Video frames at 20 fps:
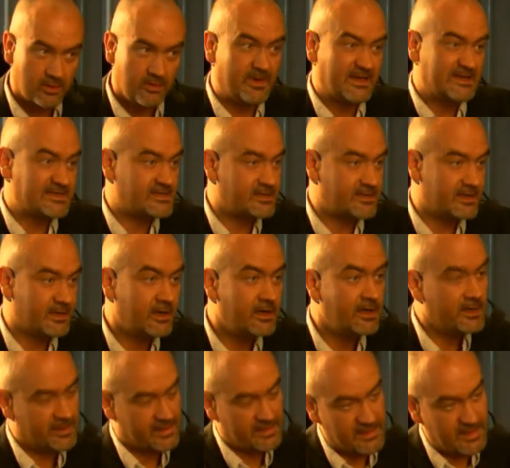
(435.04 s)
dans l'opacité.
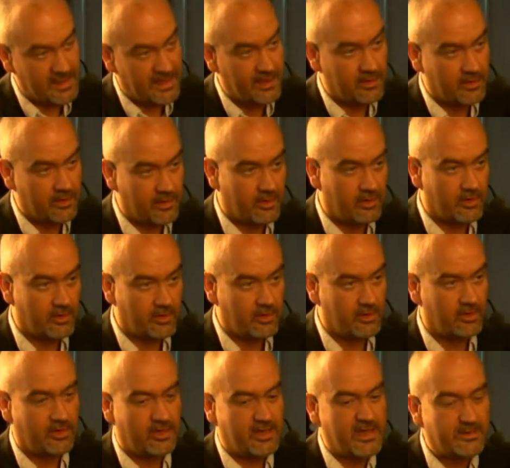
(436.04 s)
Il y
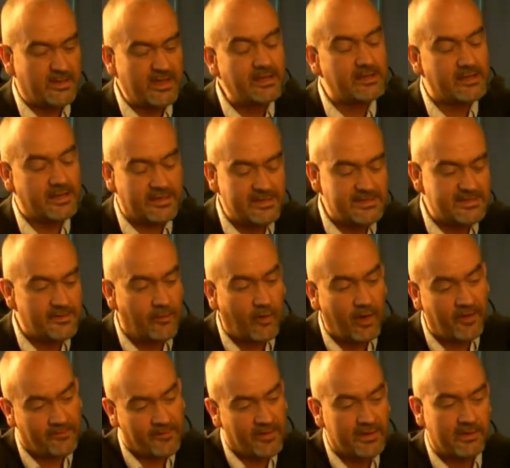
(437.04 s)
a peut-être, il y a des
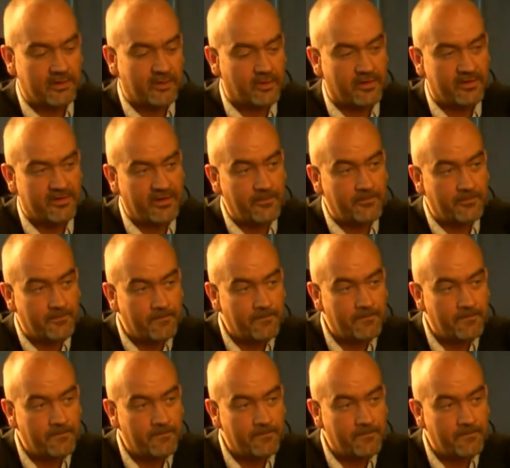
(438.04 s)
efforts à faire des deux côtés.